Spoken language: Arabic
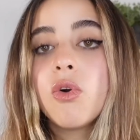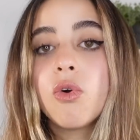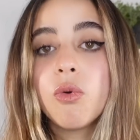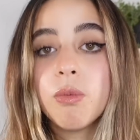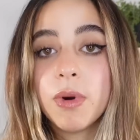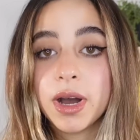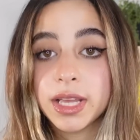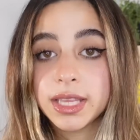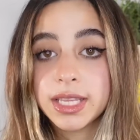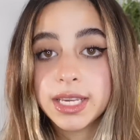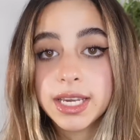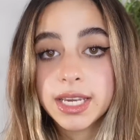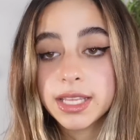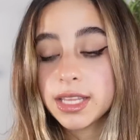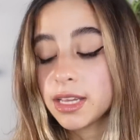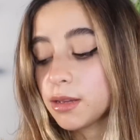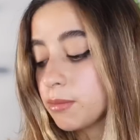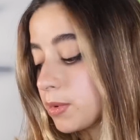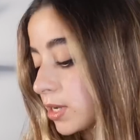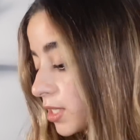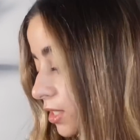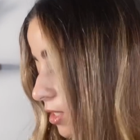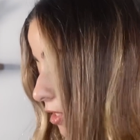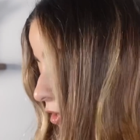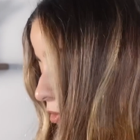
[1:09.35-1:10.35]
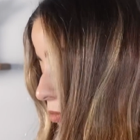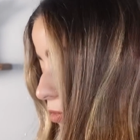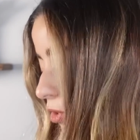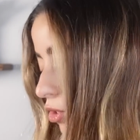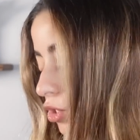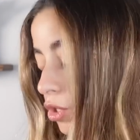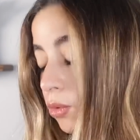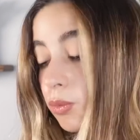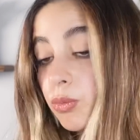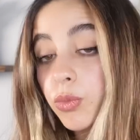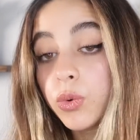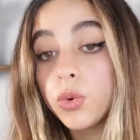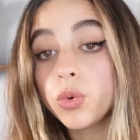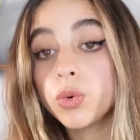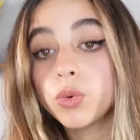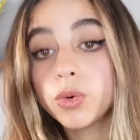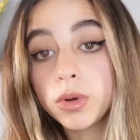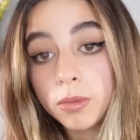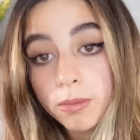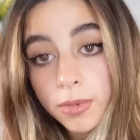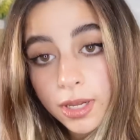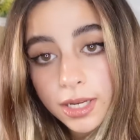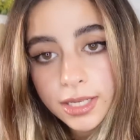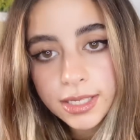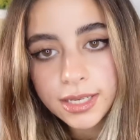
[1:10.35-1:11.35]
وبعد كده بغسله بالشامبو
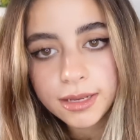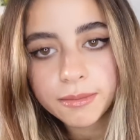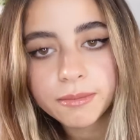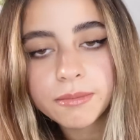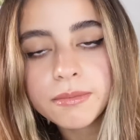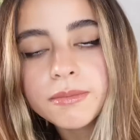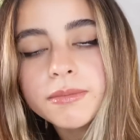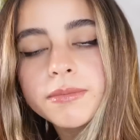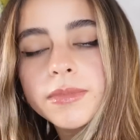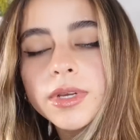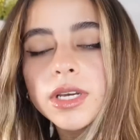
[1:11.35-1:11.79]
والبلسم